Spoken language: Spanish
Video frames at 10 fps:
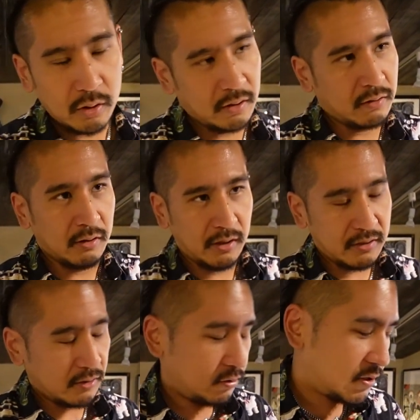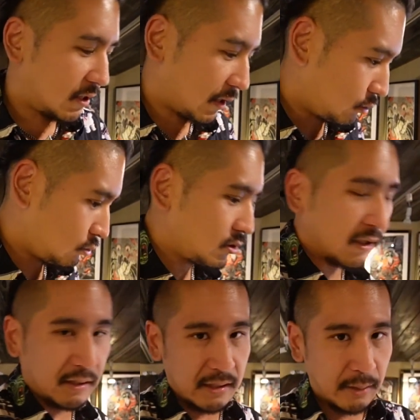eh, cuando dice, dice se
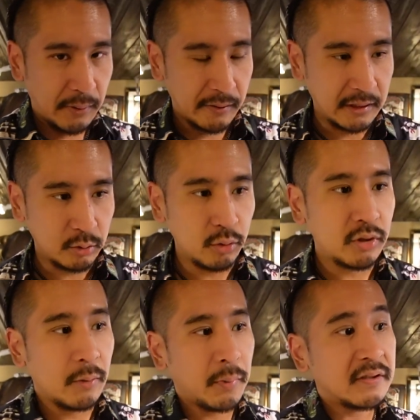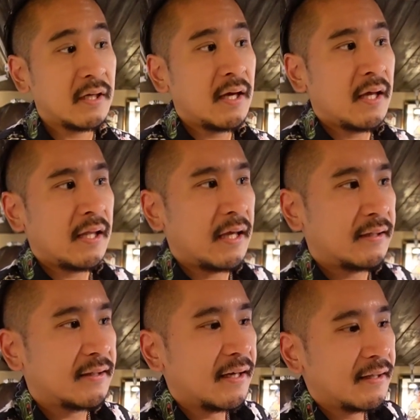entiende la palabra Tatu, después
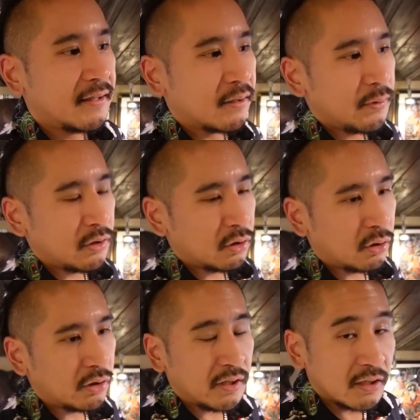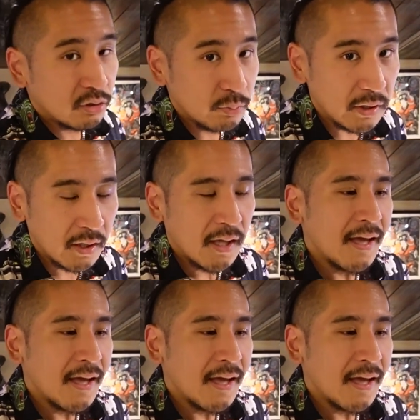está el término irezumi,